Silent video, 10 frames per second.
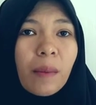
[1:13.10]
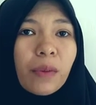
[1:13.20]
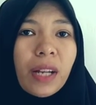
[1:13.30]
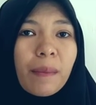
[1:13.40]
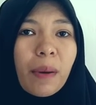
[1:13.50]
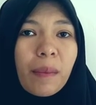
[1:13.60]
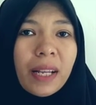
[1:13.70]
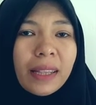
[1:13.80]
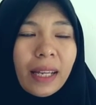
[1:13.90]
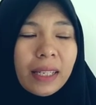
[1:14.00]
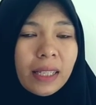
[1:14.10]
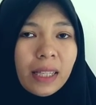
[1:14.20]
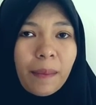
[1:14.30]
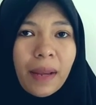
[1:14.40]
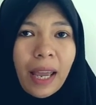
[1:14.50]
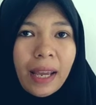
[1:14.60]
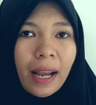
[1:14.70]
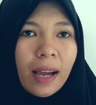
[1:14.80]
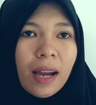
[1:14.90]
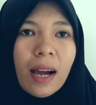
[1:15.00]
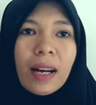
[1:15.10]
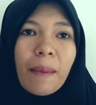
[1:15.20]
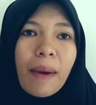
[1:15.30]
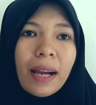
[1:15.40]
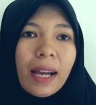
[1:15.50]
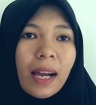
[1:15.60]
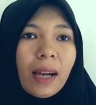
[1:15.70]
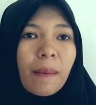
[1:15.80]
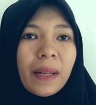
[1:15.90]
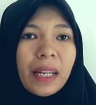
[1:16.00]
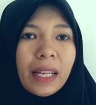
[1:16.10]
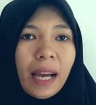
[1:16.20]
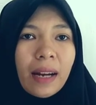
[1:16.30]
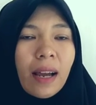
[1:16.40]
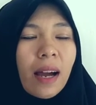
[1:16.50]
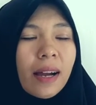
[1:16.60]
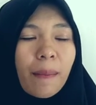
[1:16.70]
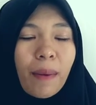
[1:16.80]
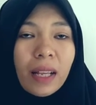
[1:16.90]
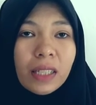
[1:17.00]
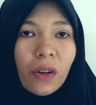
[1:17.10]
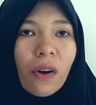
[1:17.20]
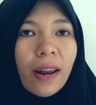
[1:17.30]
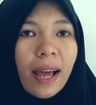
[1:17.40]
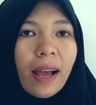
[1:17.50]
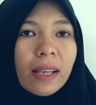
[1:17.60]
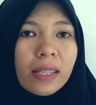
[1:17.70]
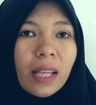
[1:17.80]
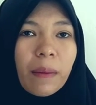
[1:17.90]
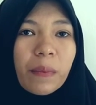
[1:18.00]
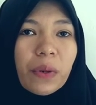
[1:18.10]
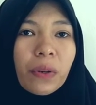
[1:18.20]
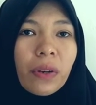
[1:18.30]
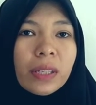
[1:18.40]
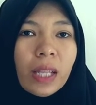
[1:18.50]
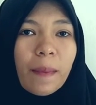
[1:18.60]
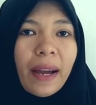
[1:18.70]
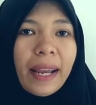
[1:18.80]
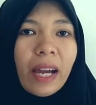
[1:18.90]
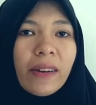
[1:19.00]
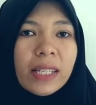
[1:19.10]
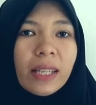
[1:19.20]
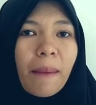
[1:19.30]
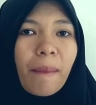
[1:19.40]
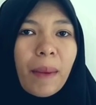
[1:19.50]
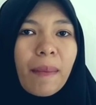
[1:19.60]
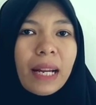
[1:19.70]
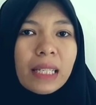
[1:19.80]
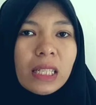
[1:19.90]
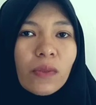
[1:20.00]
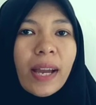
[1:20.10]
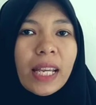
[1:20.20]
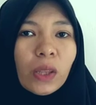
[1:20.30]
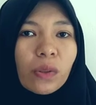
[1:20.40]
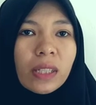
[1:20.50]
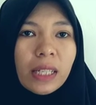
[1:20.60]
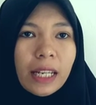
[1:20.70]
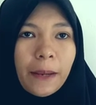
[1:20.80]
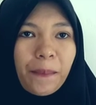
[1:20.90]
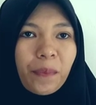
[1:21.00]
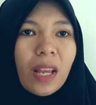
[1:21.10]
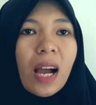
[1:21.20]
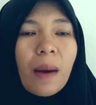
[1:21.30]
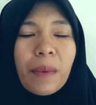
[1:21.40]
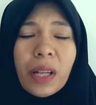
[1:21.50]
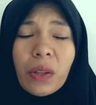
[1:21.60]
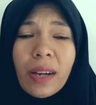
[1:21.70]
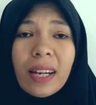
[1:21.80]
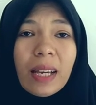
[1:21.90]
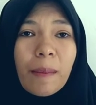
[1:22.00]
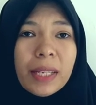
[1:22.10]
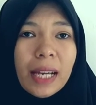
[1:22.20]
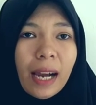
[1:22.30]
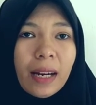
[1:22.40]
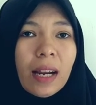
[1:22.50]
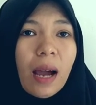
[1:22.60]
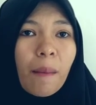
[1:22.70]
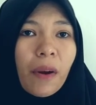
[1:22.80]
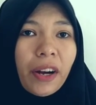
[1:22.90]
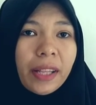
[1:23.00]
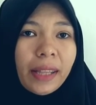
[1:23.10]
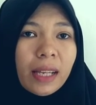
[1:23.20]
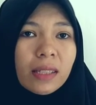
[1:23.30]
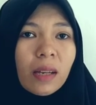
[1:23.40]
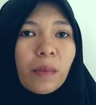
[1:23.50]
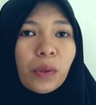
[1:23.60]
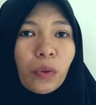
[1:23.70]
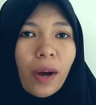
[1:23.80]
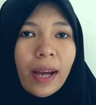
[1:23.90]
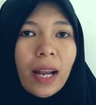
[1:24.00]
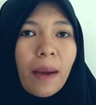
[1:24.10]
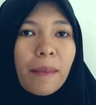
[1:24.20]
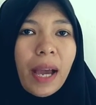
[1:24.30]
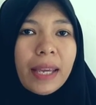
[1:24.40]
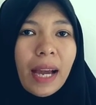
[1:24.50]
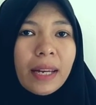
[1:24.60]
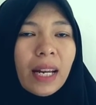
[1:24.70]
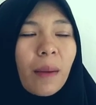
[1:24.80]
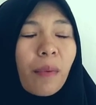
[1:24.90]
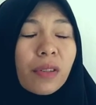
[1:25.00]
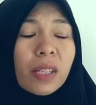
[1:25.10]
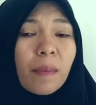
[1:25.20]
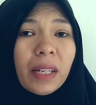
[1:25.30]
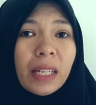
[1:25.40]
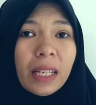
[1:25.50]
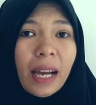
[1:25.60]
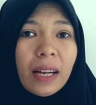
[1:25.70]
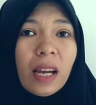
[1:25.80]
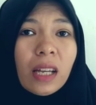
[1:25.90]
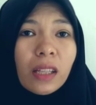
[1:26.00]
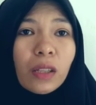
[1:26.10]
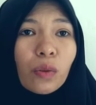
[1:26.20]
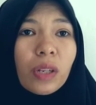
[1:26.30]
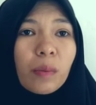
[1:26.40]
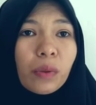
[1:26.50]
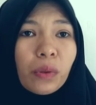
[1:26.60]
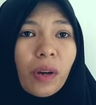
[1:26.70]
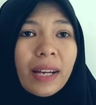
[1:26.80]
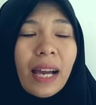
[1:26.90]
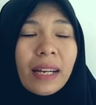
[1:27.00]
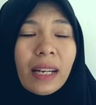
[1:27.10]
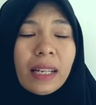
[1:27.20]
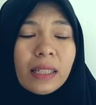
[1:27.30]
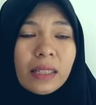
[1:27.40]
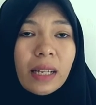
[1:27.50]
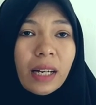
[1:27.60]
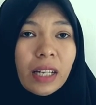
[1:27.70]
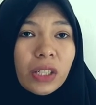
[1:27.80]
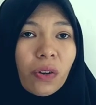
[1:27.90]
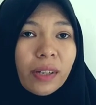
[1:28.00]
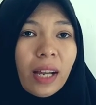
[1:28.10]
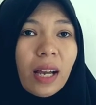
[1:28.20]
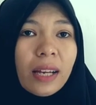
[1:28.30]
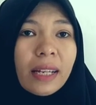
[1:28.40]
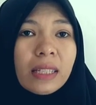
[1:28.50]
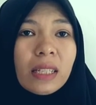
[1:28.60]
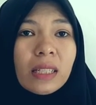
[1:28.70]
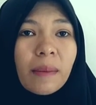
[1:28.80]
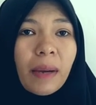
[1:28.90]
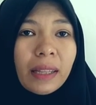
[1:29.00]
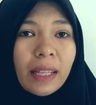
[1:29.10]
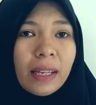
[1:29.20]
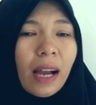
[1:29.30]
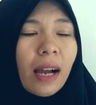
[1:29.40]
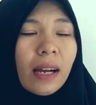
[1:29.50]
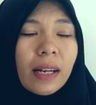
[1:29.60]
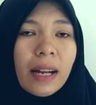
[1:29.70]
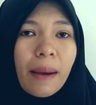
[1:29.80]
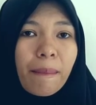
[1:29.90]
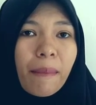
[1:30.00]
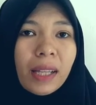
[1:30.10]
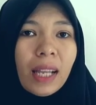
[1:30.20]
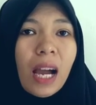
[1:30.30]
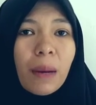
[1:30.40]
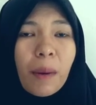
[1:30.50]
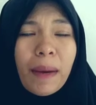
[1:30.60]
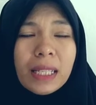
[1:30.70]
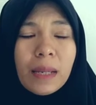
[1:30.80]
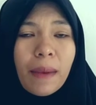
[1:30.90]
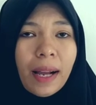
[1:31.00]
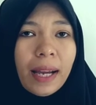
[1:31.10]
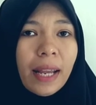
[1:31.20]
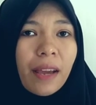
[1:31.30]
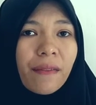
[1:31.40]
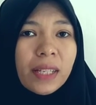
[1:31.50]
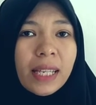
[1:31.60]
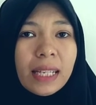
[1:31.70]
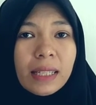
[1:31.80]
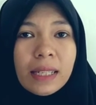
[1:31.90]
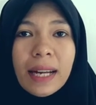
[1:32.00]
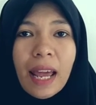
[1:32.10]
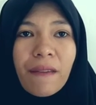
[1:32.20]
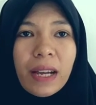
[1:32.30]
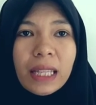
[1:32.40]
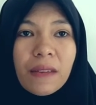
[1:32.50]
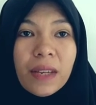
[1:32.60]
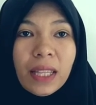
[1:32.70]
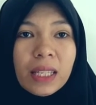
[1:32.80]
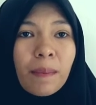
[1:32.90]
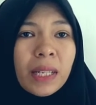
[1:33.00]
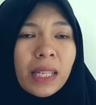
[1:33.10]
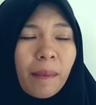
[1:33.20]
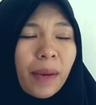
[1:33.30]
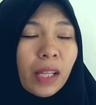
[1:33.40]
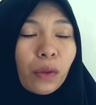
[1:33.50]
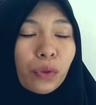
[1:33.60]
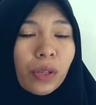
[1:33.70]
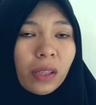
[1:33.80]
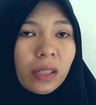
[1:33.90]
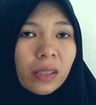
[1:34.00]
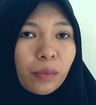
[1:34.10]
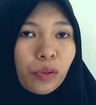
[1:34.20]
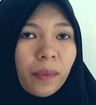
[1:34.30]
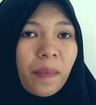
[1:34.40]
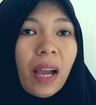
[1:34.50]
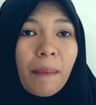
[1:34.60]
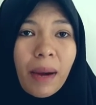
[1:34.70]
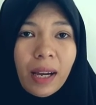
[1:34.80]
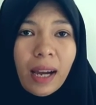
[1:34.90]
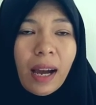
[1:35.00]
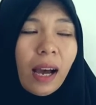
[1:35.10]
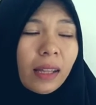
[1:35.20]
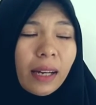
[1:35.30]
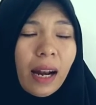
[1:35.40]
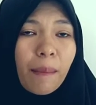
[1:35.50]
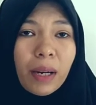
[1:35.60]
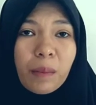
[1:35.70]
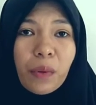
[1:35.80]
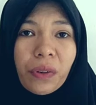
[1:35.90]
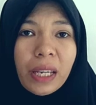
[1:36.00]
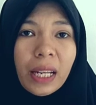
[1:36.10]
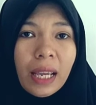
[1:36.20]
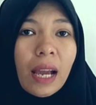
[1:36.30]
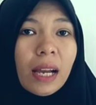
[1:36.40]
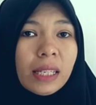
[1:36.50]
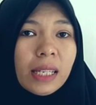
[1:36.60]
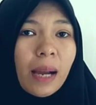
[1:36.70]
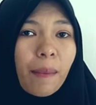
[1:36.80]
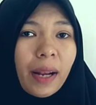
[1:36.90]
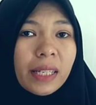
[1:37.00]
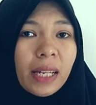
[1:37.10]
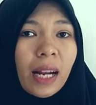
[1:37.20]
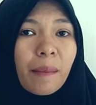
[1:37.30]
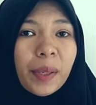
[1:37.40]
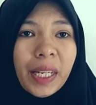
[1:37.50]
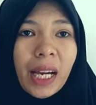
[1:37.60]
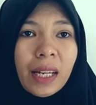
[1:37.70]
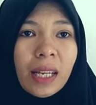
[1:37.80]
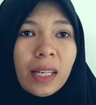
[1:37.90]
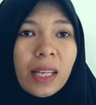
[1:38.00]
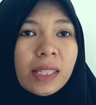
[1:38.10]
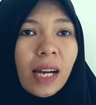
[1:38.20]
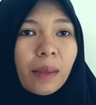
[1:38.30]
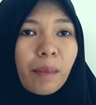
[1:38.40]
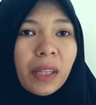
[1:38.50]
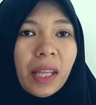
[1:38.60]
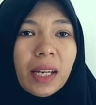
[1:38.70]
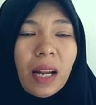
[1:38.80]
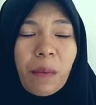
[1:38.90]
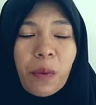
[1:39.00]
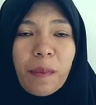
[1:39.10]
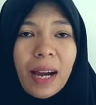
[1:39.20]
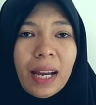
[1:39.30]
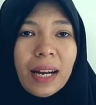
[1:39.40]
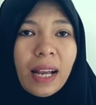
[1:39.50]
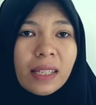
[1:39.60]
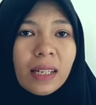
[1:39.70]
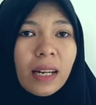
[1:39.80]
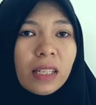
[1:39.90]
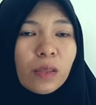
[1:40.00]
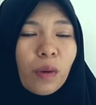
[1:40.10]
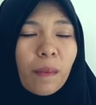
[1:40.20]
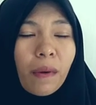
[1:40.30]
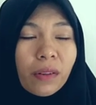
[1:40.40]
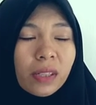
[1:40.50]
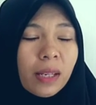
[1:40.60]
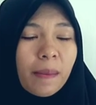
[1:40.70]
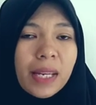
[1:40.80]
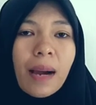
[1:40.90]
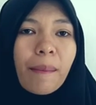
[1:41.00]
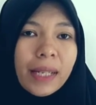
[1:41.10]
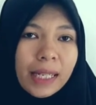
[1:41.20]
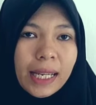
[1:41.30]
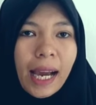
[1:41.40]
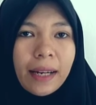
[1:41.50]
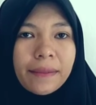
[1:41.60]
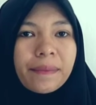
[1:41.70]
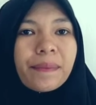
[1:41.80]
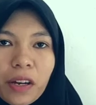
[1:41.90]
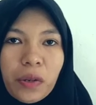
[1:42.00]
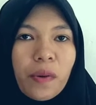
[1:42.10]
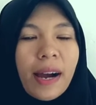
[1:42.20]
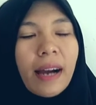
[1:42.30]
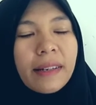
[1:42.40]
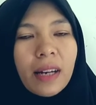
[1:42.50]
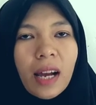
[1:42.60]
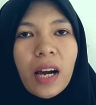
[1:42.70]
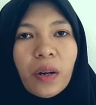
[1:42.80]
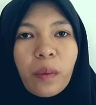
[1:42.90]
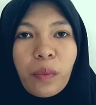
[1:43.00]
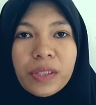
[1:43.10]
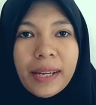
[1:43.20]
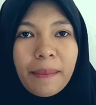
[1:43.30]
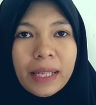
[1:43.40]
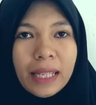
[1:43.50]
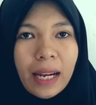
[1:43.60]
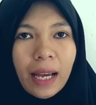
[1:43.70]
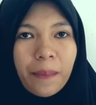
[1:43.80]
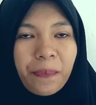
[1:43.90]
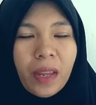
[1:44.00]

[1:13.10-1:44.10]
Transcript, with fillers: kemudian pemerintah di setiap daerah, lembaga kependidikan, kepala sekolah, staf guru, staf karyawan, sampai pada siswa itu sendiri menentukan kebijakan, prioritas, kebutuhan, biaya dalam proses pendidikan tentu dibutuhkan analisis yang rasional dan sistematik agar dapat memaksimalkan efisiensi dan efektivitas pencapaian tujuan tersebut. Maka, tidak dapat dipungkiri jika perencanaan pendidikan ini sangat penting dan merupakan dasar dari sebuah proses di bidang pendidikan. Kedua adalah rumusan masalah.